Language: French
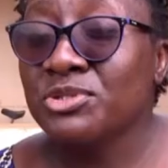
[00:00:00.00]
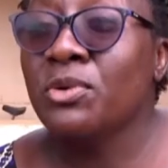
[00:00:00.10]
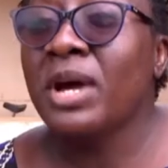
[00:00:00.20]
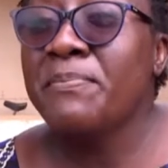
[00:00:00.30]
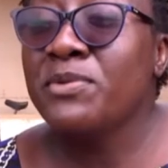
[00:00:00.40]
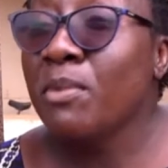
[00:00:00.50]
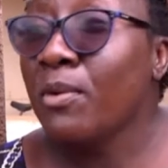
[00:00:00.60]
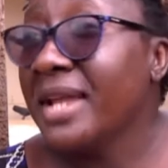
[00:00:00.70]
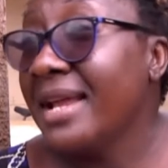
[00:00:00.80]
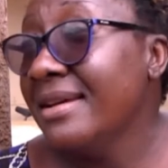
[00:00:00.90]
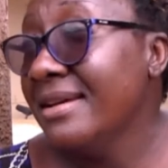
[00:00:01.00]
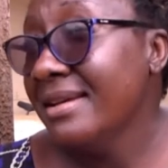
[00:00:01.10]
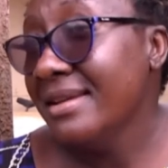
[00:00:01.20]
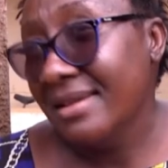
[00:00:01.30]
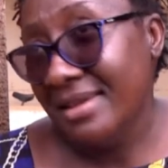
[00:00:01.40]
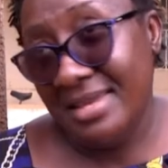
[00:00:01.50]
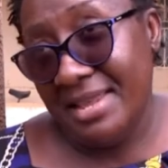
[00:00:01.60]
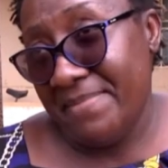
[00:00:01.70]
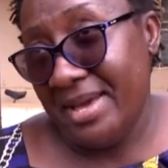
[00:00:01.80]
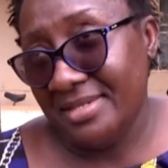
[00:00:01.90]
n'aurai plus mon Il
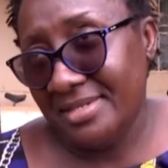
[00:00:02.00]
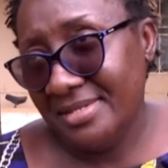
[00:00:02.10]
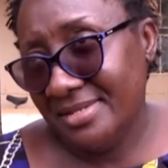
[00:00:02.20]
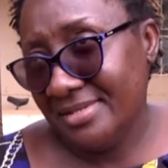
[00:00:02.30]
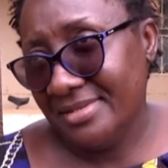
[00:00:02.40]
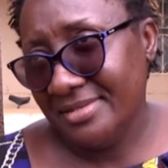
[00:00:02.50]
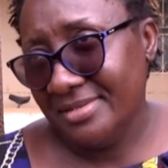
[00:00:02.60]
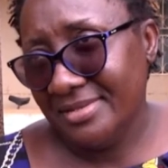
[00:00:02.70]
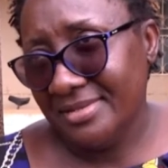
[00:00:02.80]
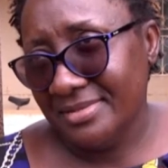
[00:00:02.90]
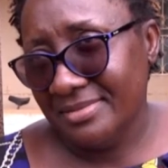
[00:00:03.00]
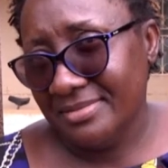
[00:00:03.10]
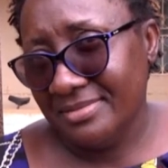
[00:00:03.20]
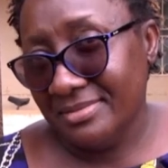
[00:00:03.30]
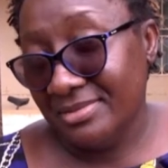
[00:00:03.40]
est parti. Complainte